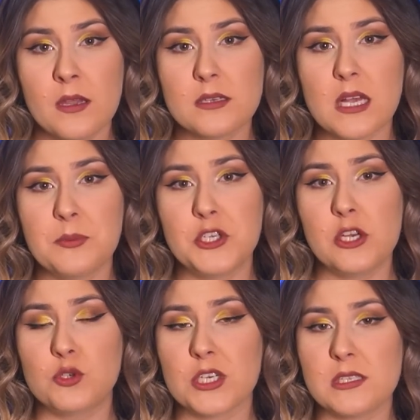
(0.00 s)
Как
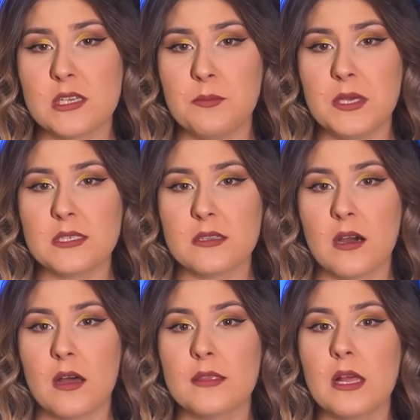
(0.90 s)
сообщили участники
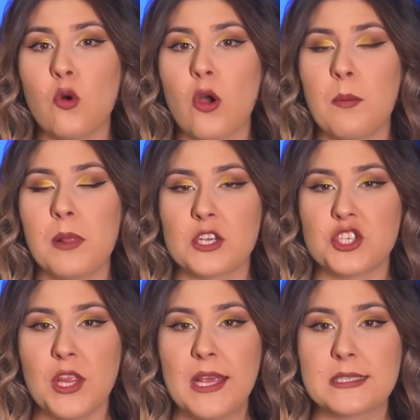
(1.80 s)
митинга,
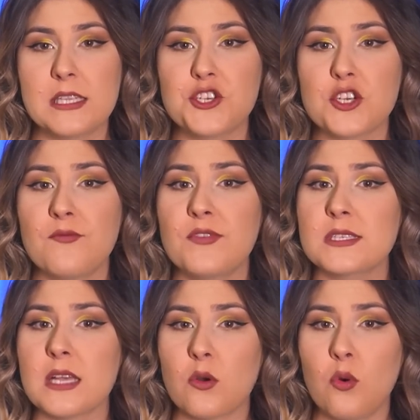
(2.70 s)
налогообложение слишком
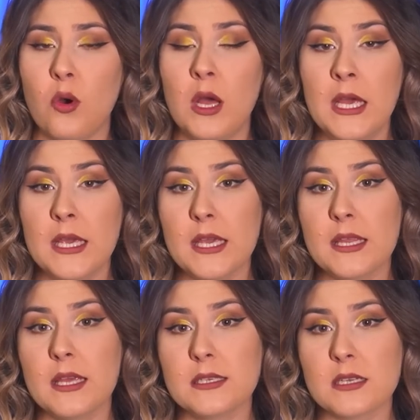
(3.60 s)
высоко
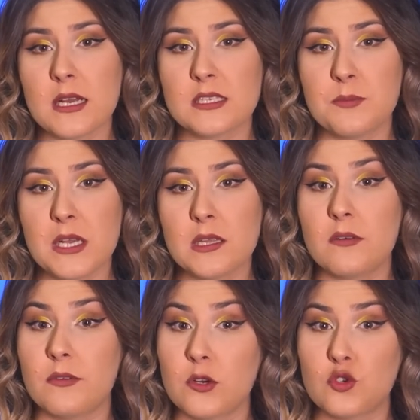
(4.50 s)
и
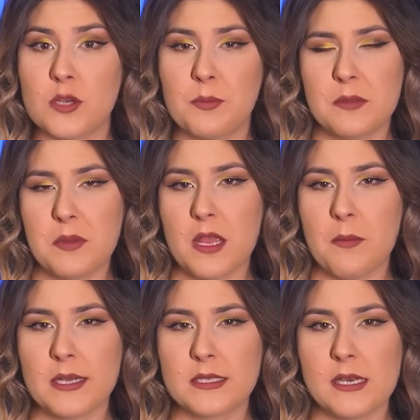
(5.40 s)
несоразмерно выручке
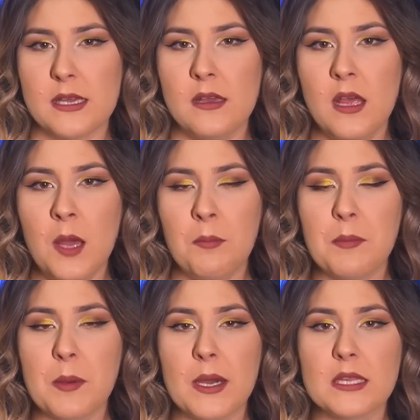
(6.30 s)
предпринимателей.
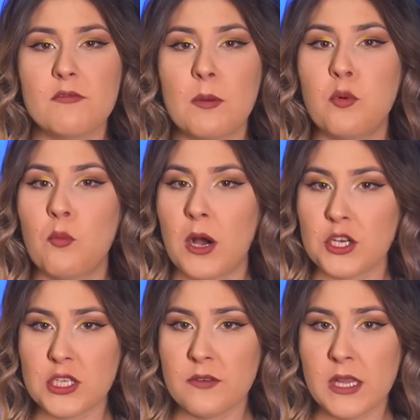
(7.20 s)
Помимо этого,
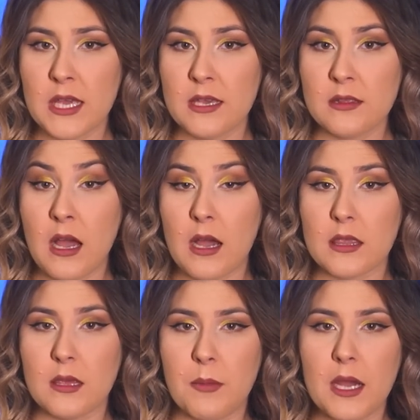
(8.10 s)
бумажная волокита
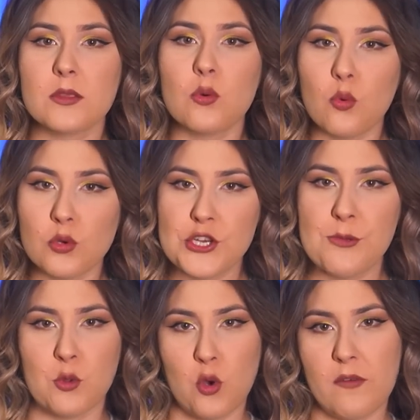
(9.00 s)
отнимает
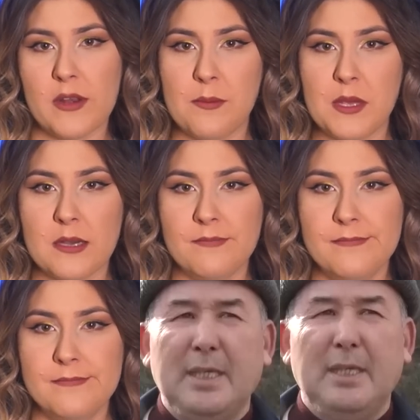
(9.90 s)
очень много времени.
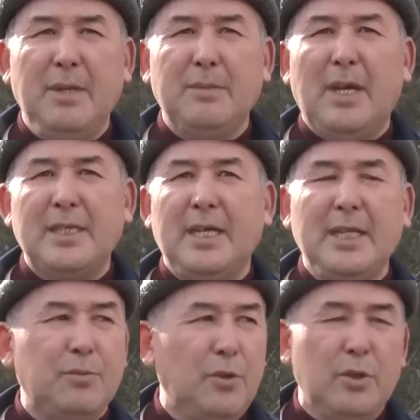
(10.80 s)
Э, мен башын
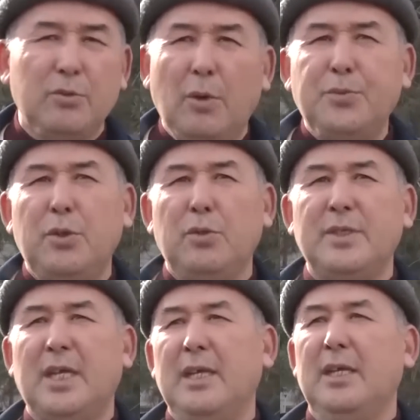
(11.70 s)
айтып қойын, көпчілігі
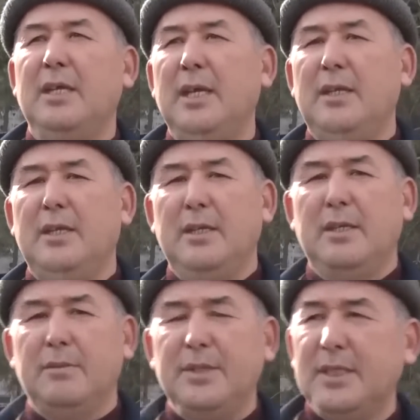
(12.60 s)
мысалы ел э,
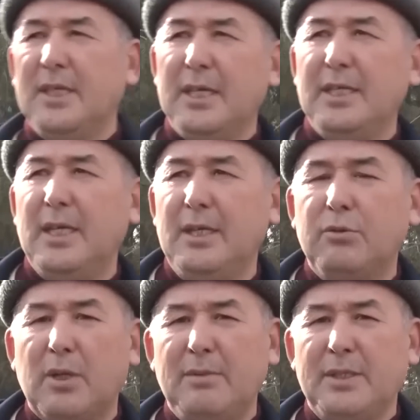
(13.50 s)
біздің қырғыз елі
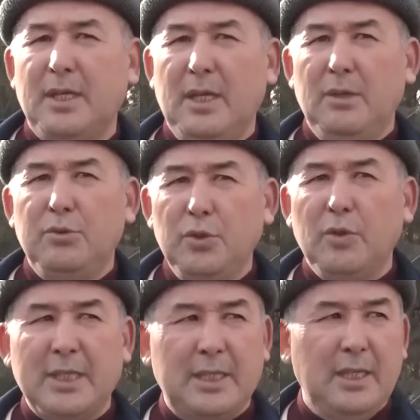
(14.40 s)
тура емес түсініп
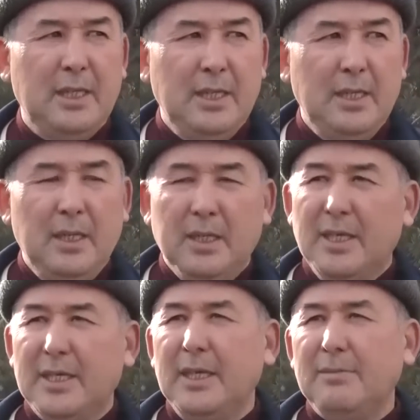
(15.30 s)
жатыр.
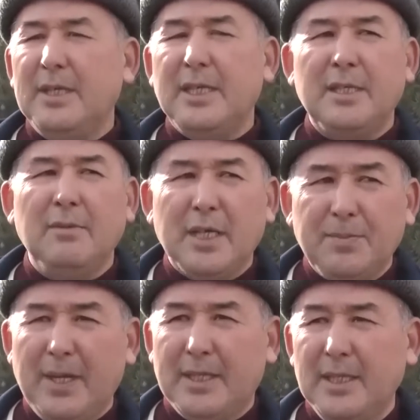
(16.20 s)
ККМден ешкім
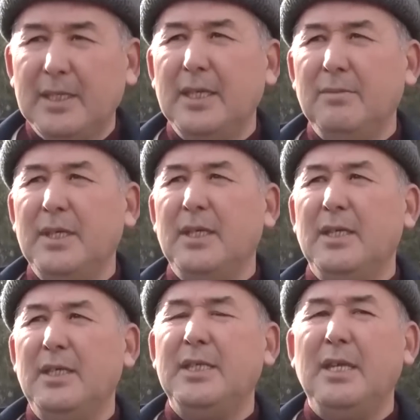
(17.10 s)
қашпайды,
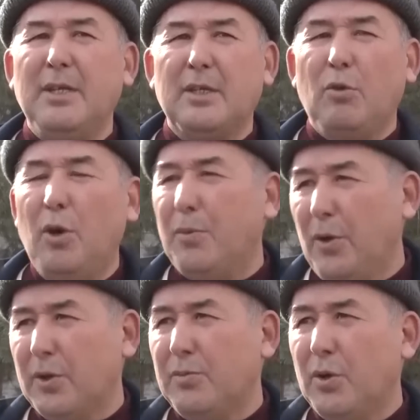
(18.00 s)
ККМді іштей береді, қойып
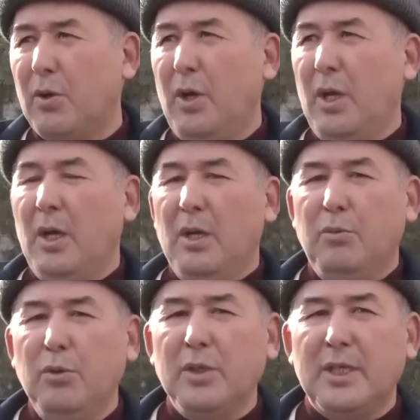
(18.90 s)
қояды. Бірақ
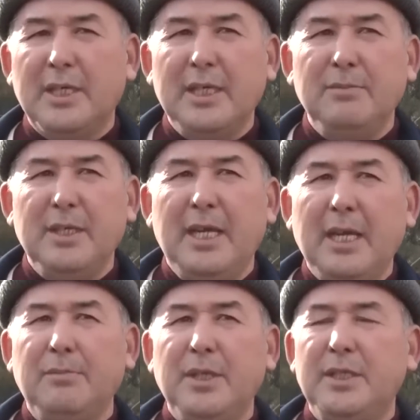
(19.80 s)
бұның ККМнің
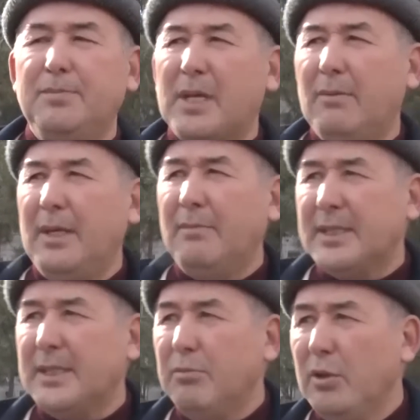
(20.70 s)
ең бірінші
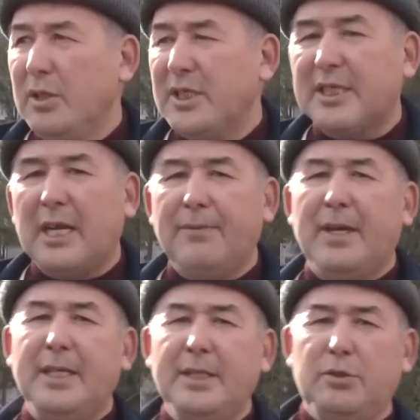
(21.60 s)
проблемасы бұл
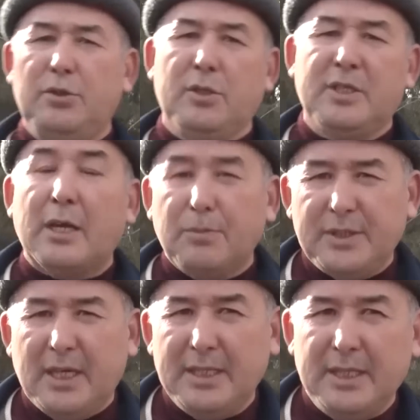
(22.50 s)
штрафқа негіз түседі,
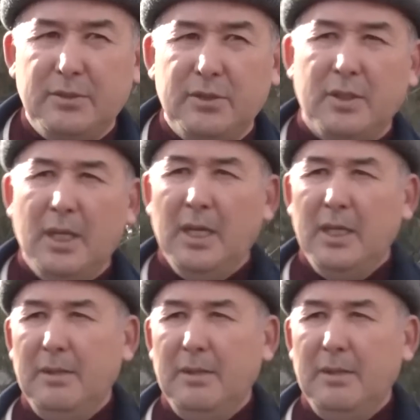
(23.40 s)
коррупцияға негіз түседі.